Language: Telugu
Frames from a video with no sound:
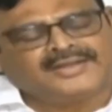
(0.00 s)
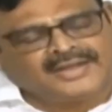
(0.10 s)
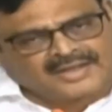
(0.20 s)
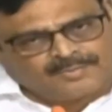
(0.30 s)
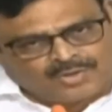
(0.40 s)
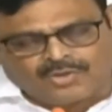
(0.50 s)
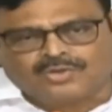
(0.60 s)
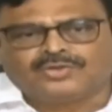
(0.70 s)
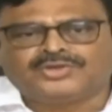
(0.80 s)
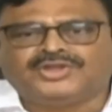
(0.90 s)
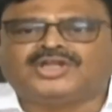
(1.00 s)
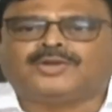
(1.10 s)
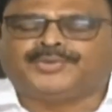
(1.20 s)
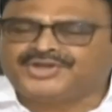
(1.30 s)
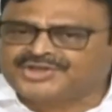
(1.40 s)
అదే క్రమంలో
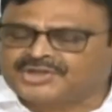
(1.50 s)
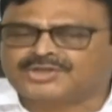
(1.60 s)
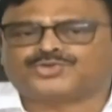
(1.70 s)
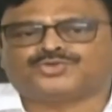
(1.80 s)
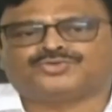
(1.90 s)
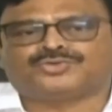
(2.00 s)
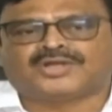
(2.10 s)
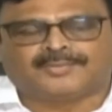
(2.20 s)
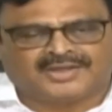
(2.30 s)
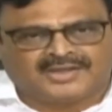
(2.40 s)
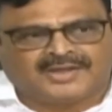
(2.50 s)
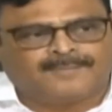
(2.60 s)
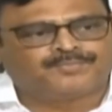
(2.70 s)
ఇద్దరు పిటిషనర్సు నా మీద